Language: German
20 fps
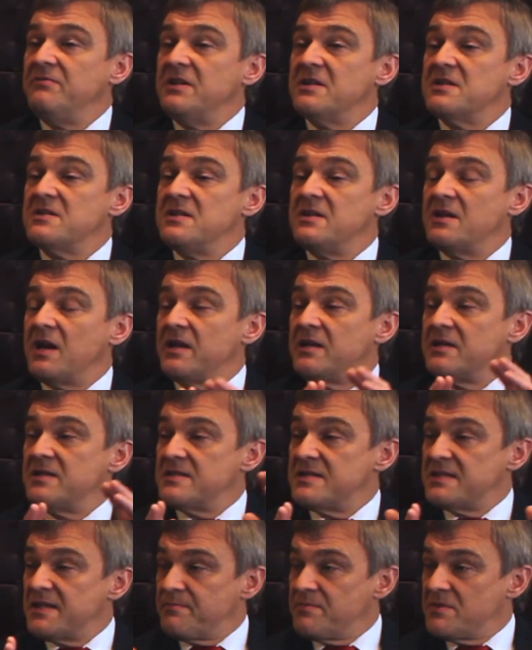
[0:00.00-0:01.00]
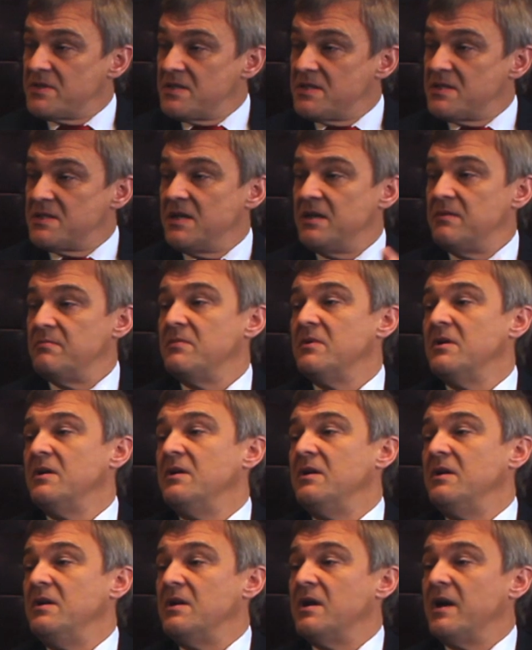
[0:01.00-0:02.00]
wie das in ein Gesamtsystem
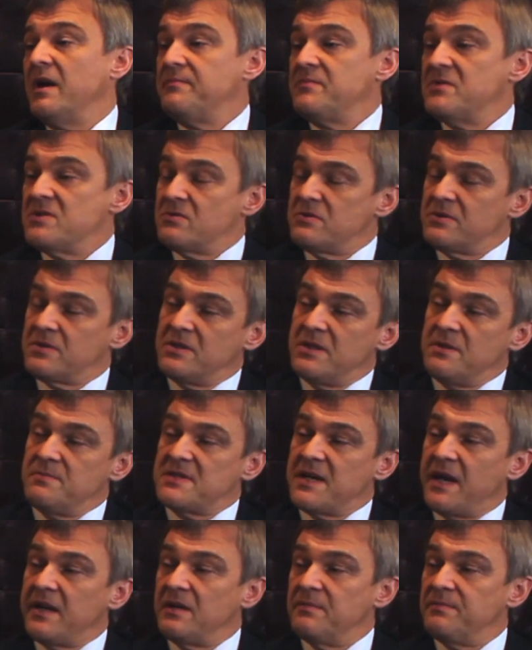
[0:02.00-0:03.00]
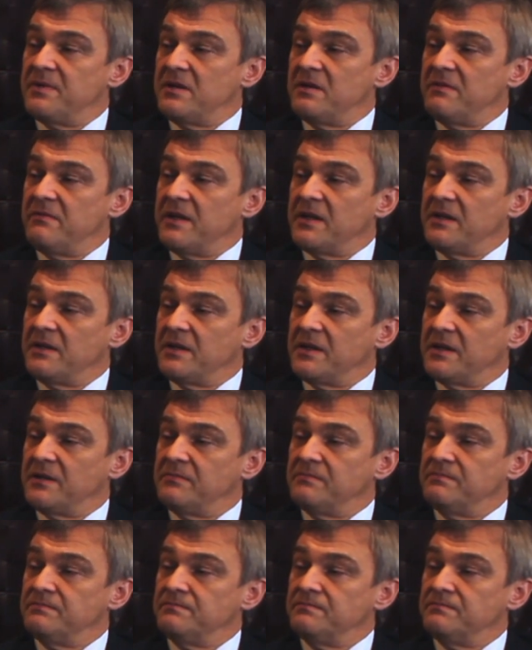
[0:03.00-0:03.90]
innerhalb des Unternehmens eingebettet werden kann.